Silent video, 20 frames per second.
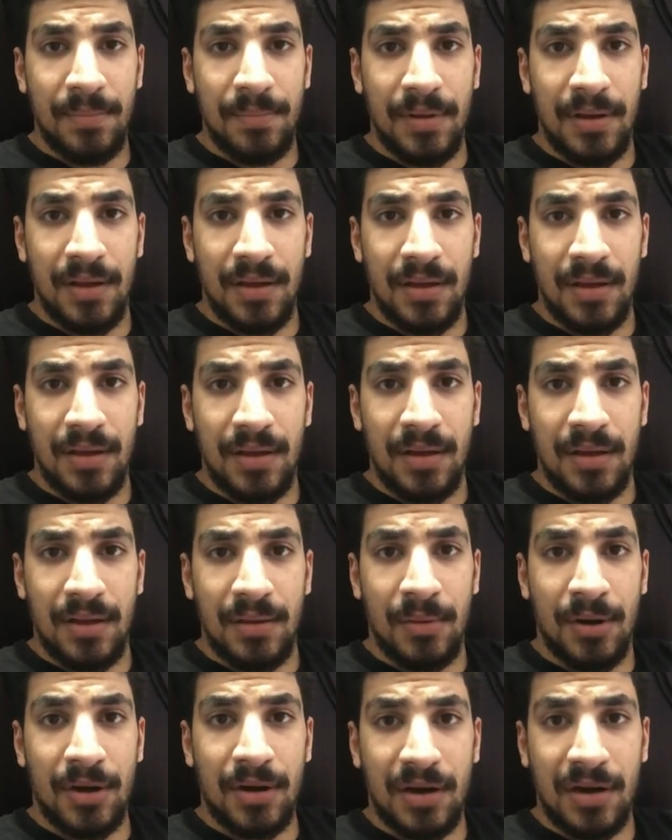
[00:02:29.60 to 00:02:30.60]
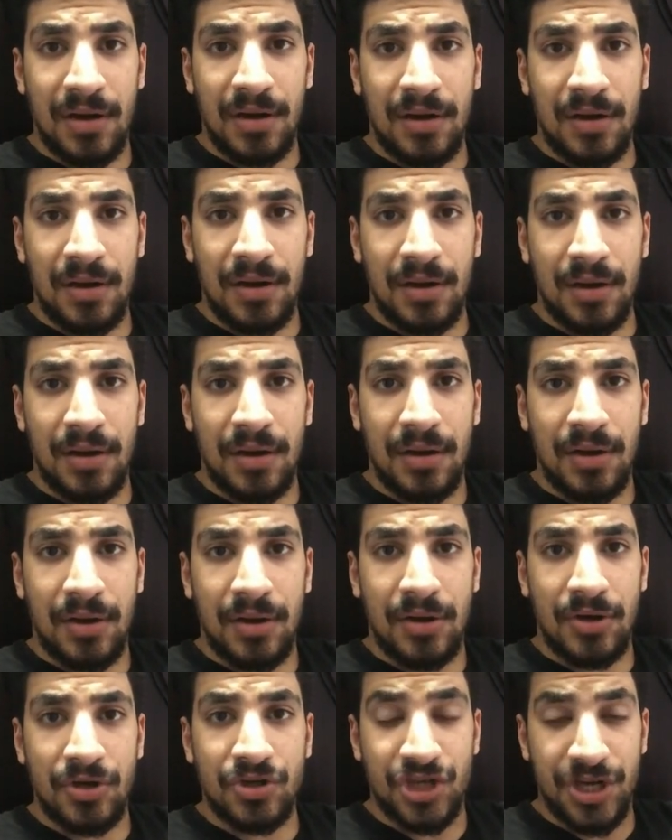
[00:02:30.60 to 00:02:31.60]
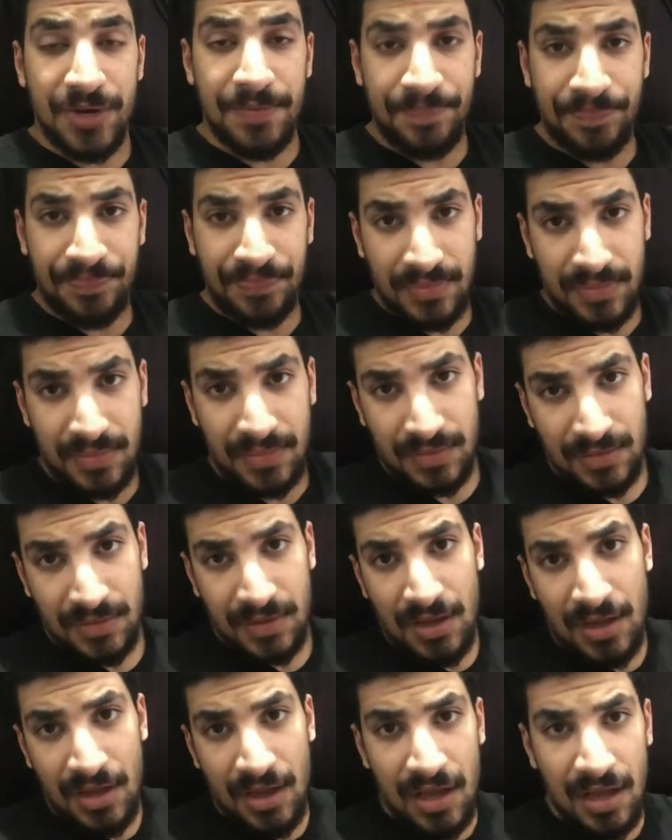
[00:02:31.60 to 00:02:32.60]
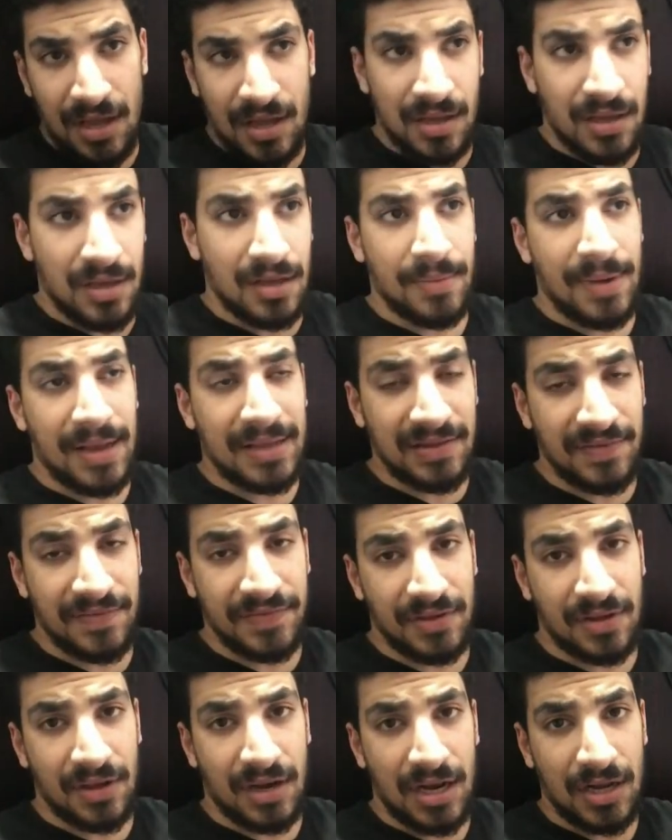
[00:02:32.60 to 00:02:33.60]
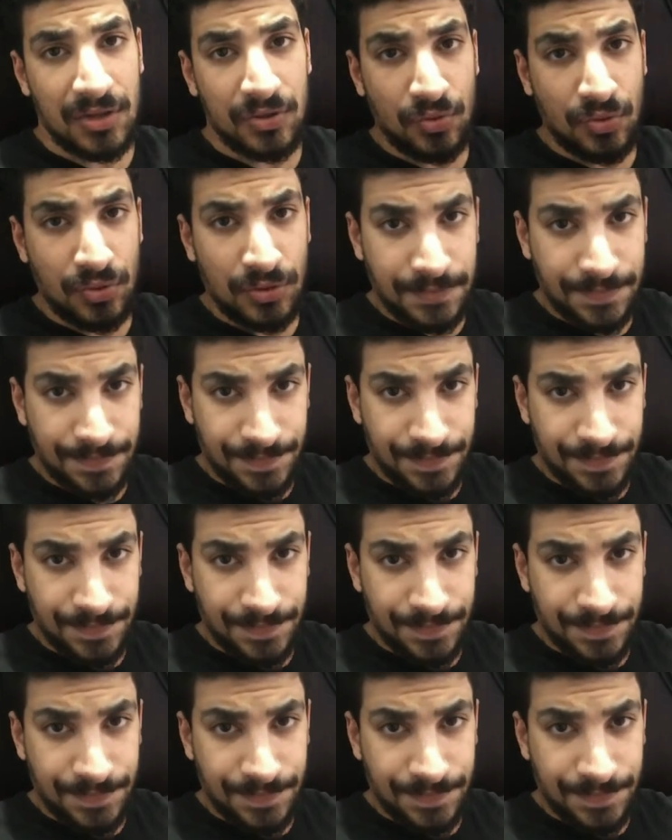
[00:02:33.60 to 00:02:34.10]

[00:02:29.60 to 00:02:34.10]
آه، مرة جيم آه، بعد الفطار على طول